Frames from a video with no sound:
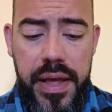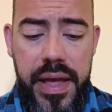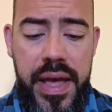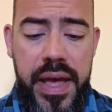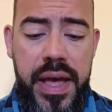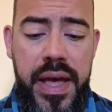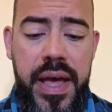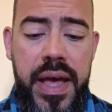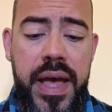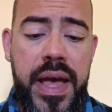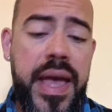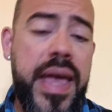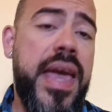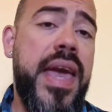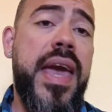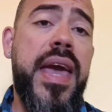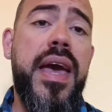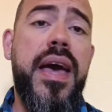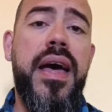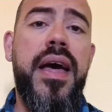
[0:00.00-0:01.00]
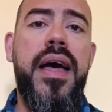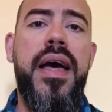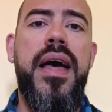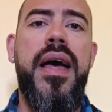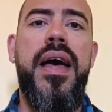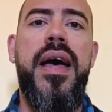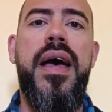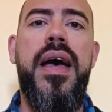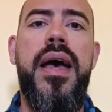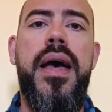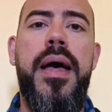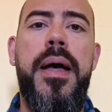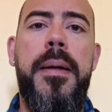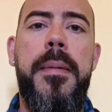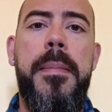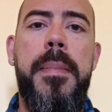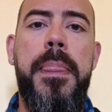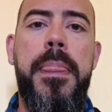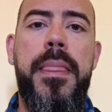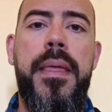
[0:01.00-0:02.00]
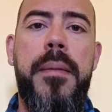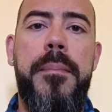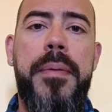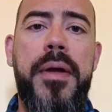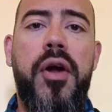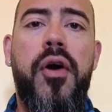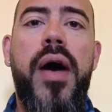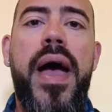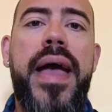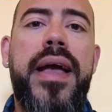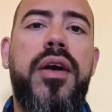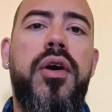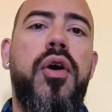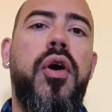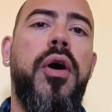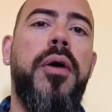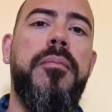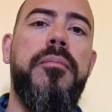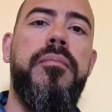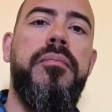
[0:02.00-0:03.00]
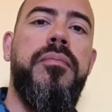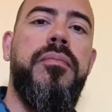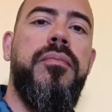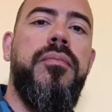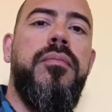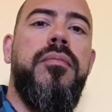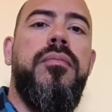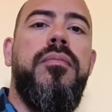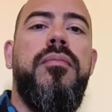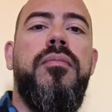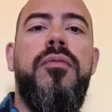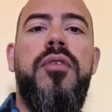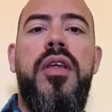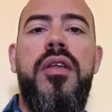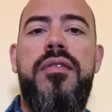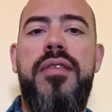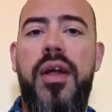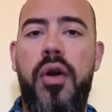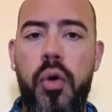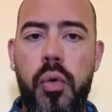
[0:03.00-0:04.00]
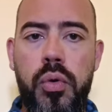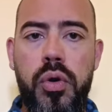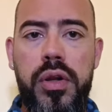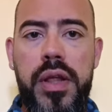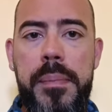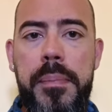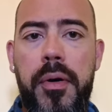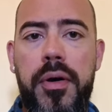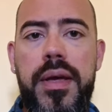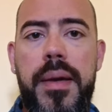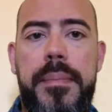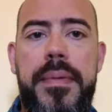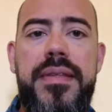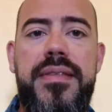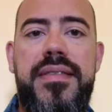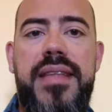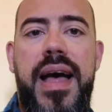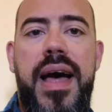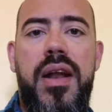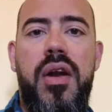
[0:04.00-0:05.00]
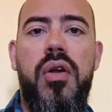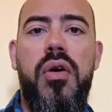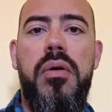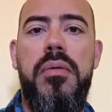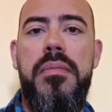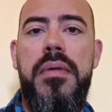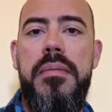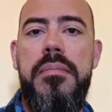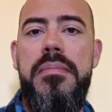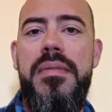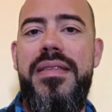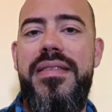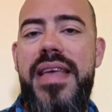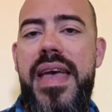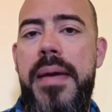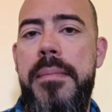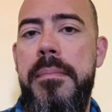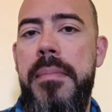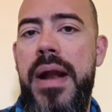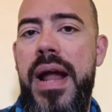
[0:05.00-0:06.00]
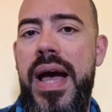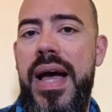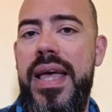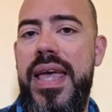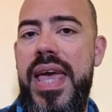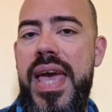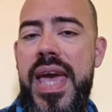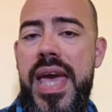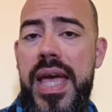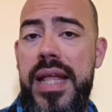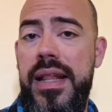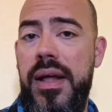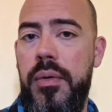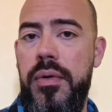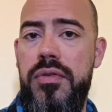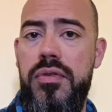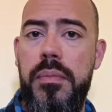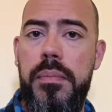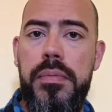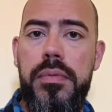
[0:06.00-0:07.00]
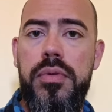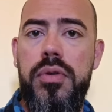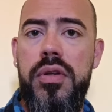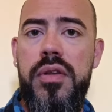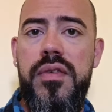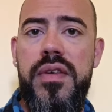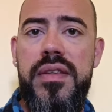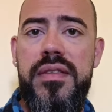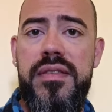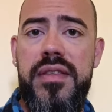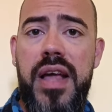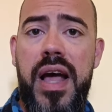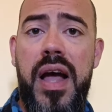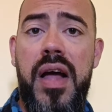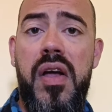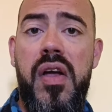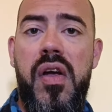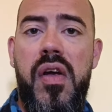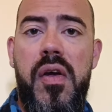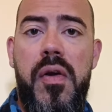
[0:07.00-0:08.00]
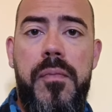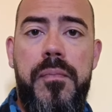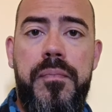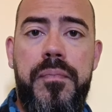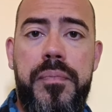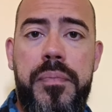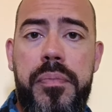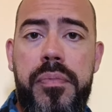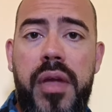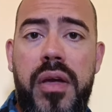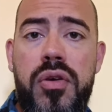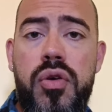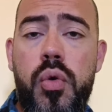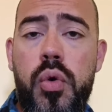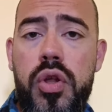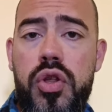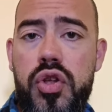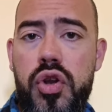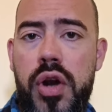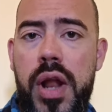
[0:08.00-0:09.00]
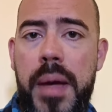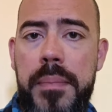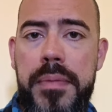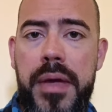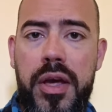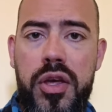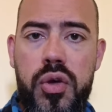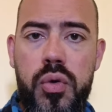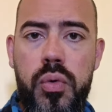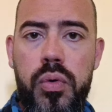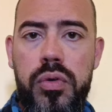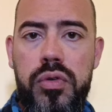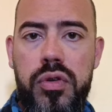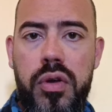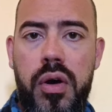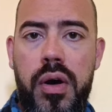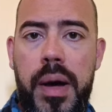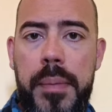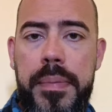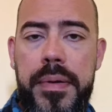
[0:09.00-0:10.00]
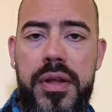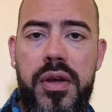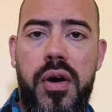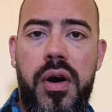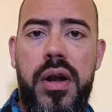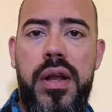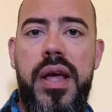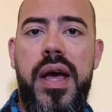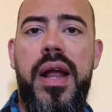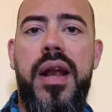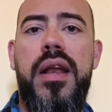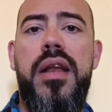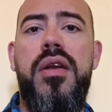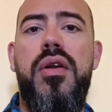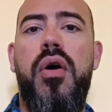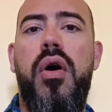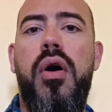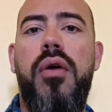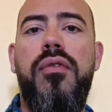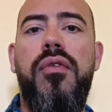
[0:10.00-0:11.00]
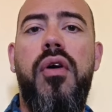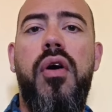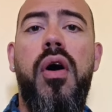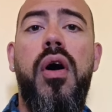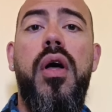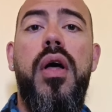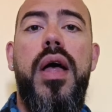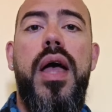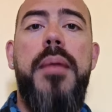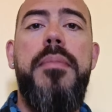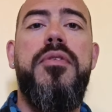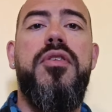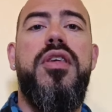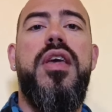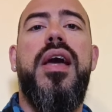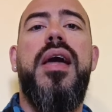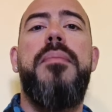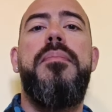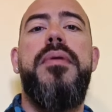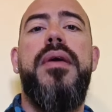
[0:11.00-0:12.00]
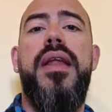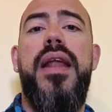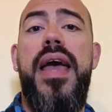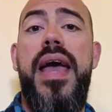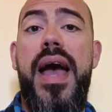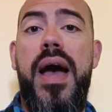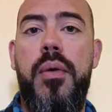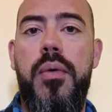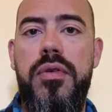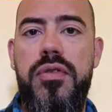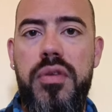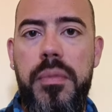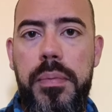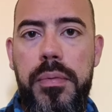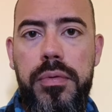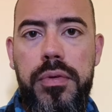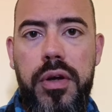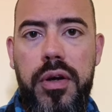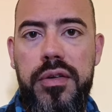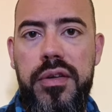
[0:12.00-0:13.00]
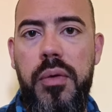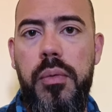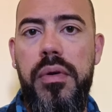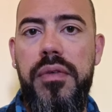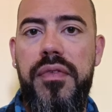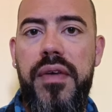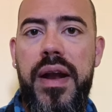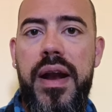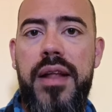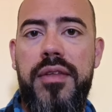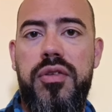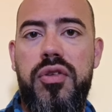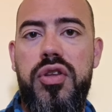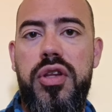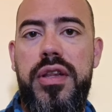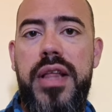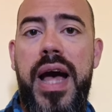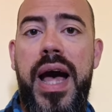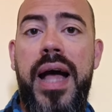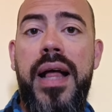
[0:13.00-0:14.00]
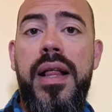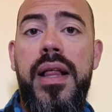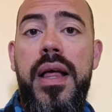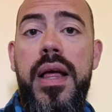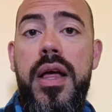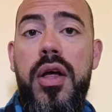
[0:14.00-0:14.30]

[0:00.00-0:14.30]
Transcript: Eh, e, eh, però ecco, mh, mm, sarò uno dei pochi a pensarlo. Mi sembra che da questo punto di vista. Mm, Juric non abbia chiuso a priori al rinnovo e bisogna capire a questo punto cosa vuol fare la società